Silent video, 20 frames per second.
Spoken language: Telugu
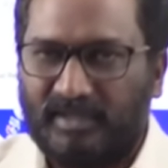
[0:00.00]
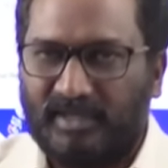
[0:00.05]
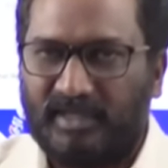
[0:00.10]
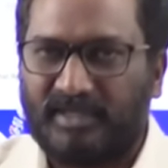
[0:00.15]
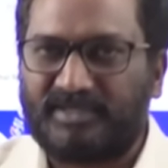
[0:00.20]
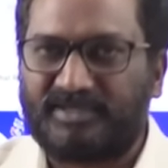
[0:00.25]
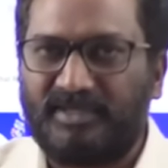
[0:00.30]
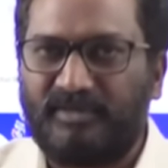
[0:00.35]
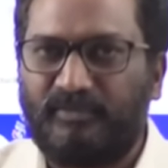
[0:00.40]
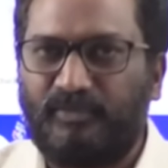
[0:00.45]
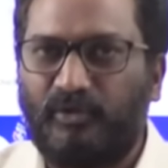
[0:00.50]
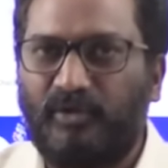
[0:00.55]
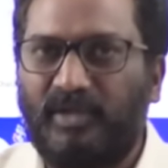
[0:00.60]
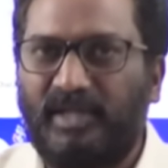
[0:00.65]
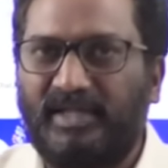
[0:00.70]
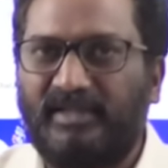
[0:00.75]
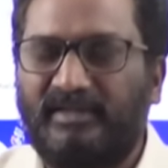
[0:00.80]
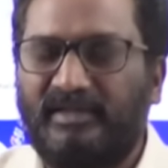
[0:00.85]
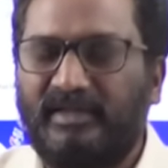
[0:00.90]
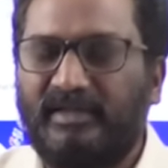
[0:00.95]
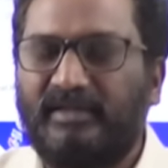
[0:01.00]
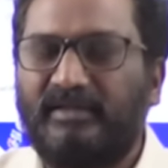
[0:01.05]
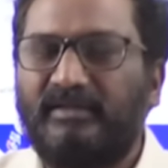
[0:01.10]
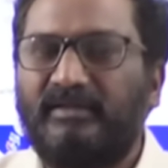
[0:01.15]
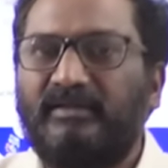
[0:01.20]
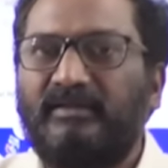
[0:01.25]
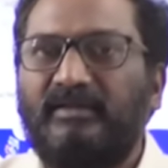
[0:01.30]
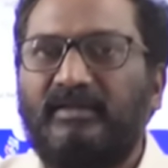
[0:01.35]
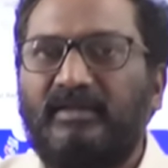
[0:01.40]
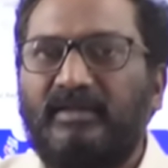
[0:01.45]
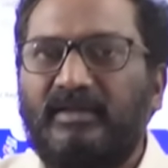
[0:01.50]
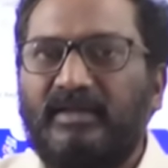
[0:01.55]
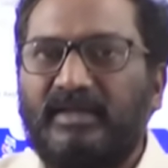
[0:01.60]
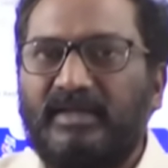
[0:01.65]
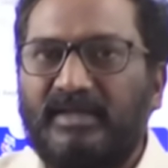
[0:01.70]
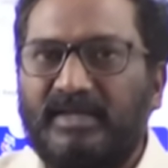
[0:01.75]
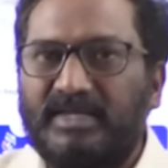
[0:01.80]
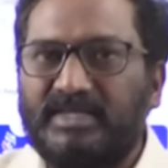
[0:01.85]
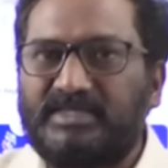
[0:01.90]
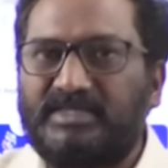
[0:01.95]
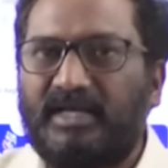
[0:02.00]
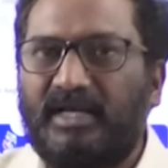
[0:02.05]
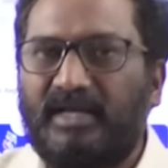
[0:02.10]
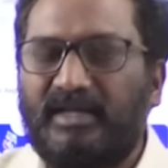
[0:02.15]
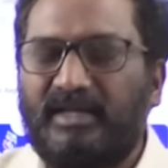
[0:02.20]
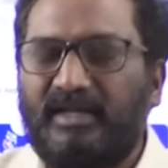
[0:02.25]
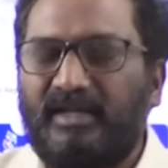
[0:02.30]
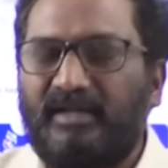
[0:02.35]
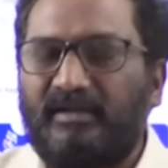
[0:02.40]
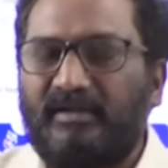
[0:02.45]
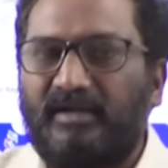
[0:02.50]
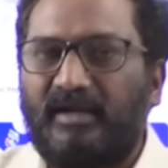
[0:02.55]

ఎలక్షన్ పోల్ అయింది ఈసారి